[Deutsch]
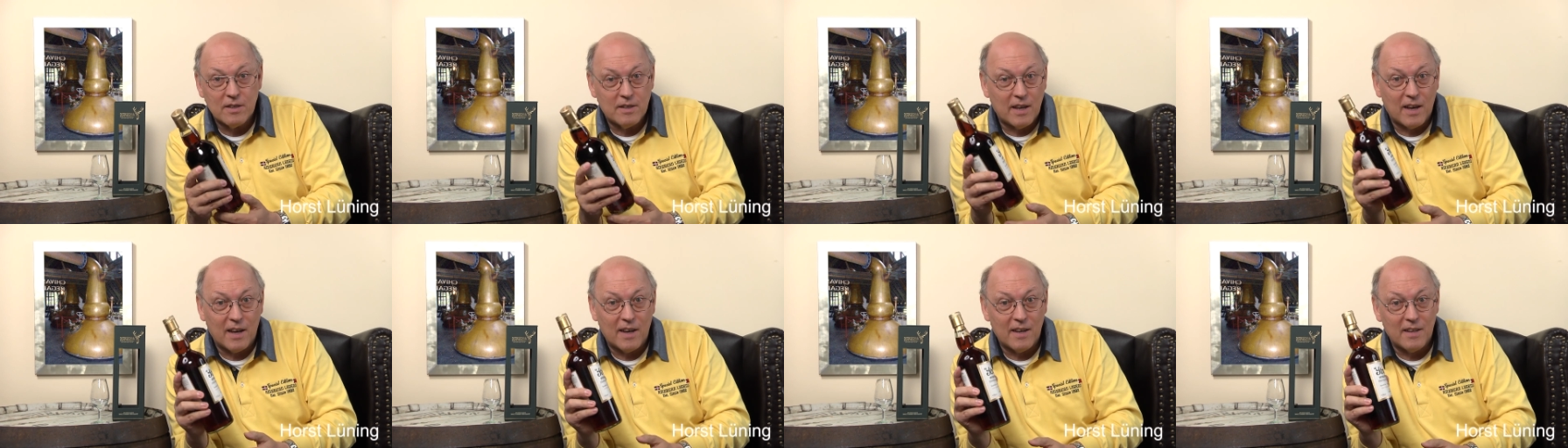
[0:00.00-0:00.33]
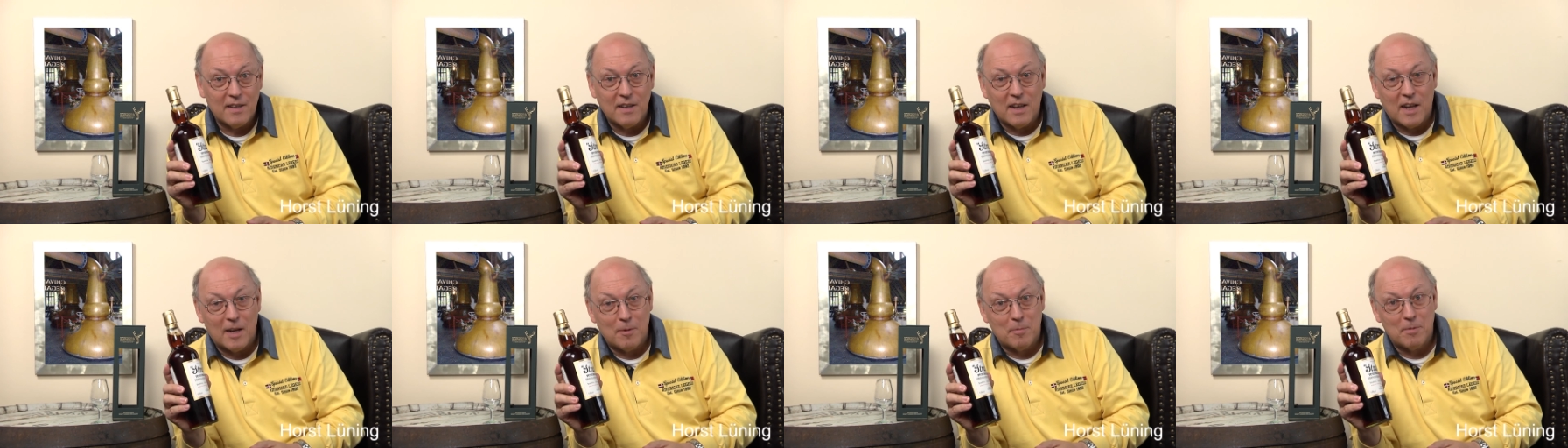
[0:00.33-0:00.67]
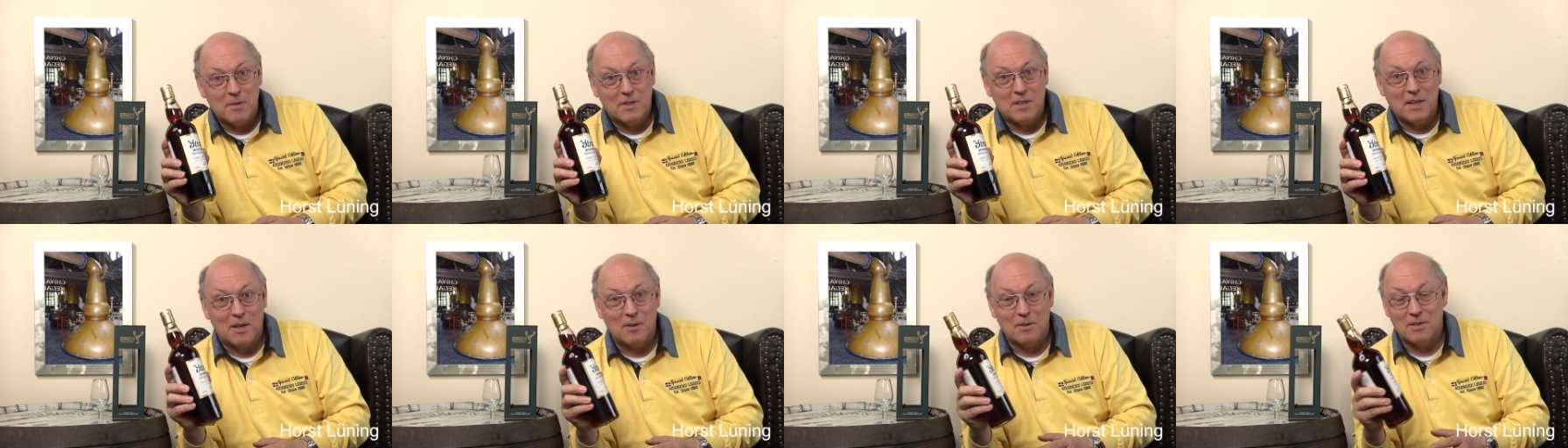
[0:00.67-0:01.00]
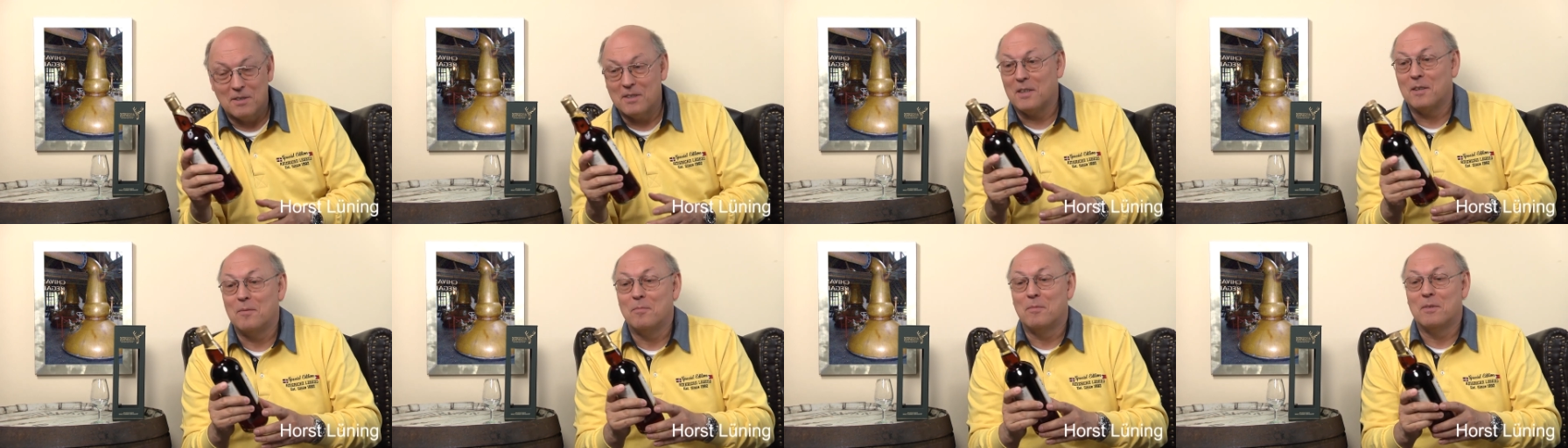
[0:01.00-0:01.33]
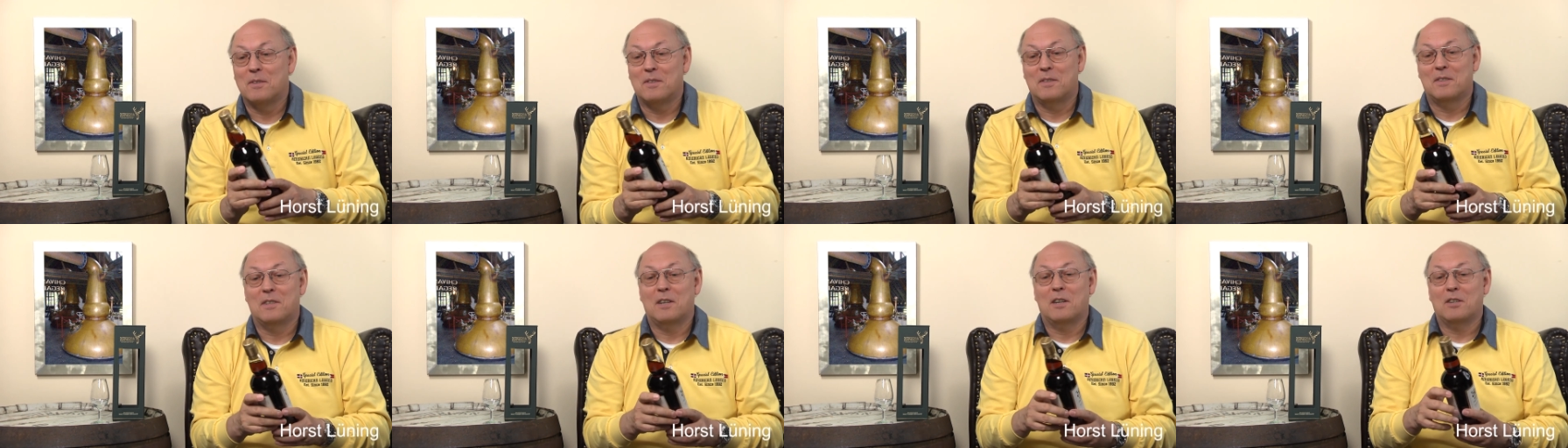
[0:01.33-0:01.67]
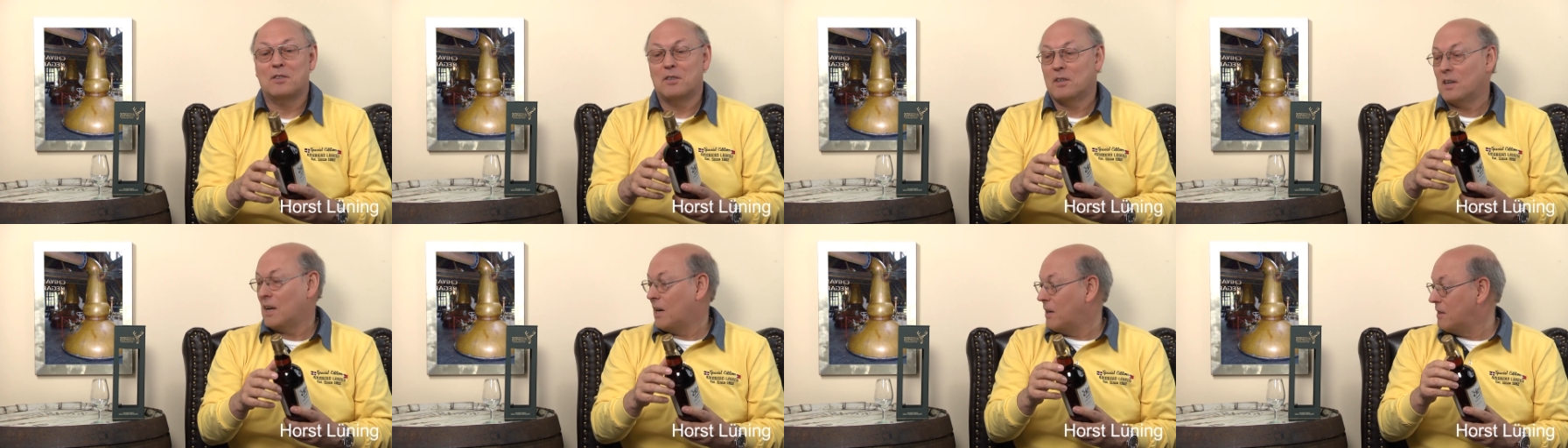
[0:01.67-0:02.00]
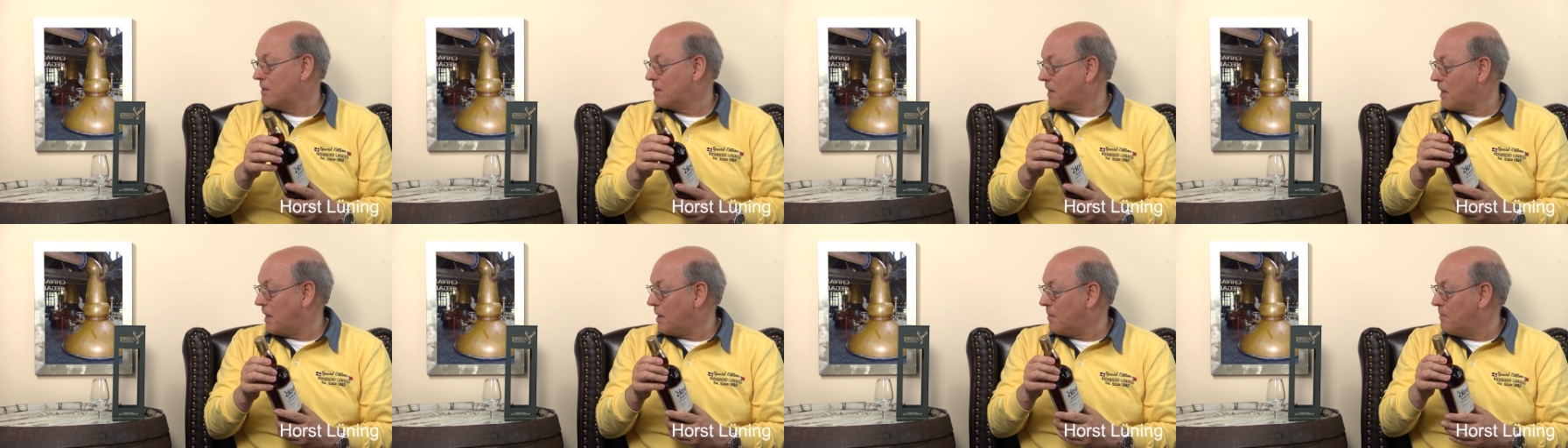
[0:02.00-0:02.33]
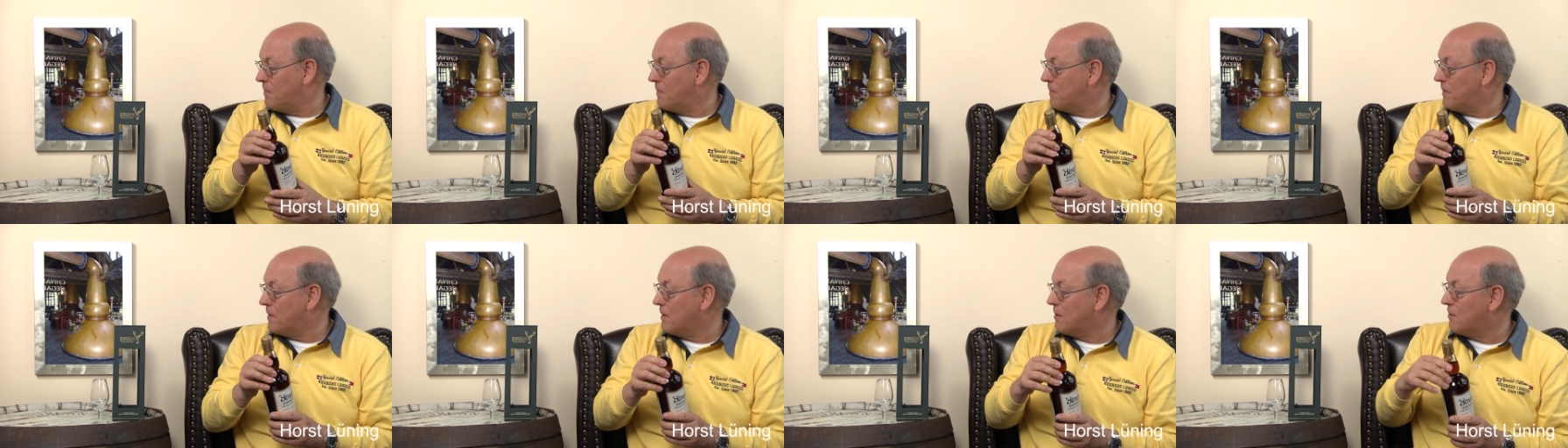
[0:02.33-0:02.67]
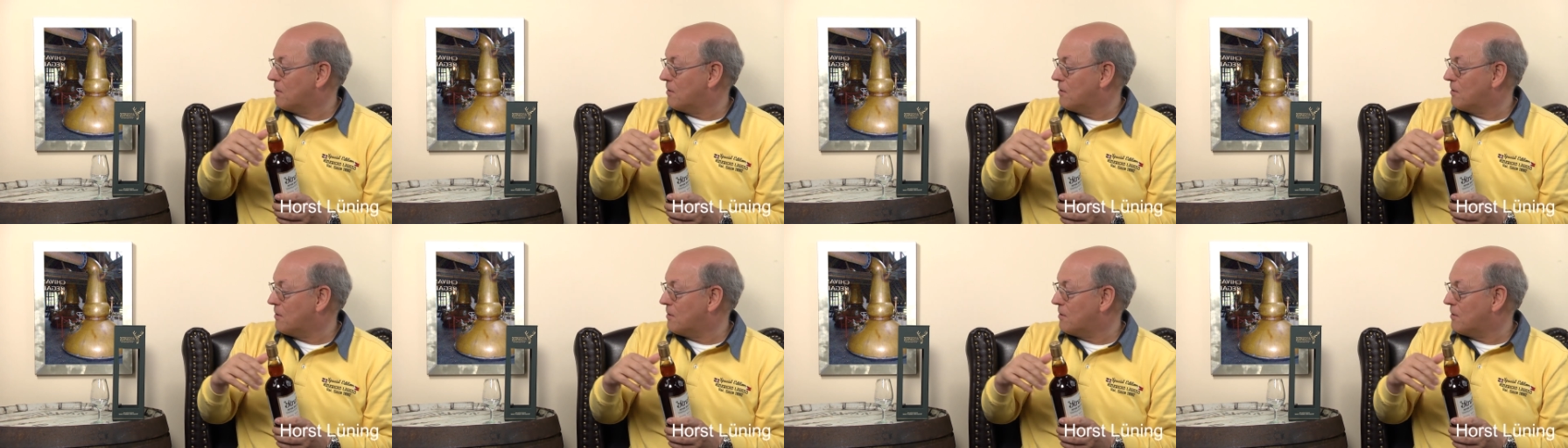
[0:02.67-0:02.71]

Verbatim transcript: Ja, einen halben Tausender müssen Sie da schon ausgeben.